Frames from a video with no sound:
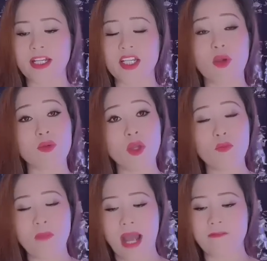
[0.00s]
râu tóc
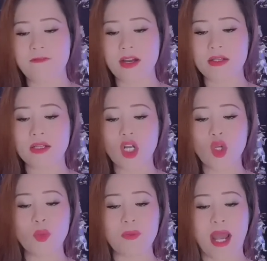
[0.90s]
bạc phơ,
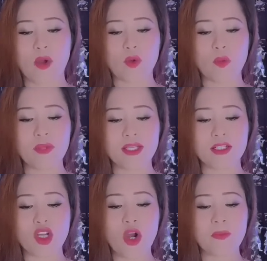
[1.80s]
lúc nào cũng
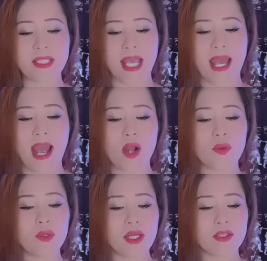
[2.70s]
nhường cơm xẻ áo,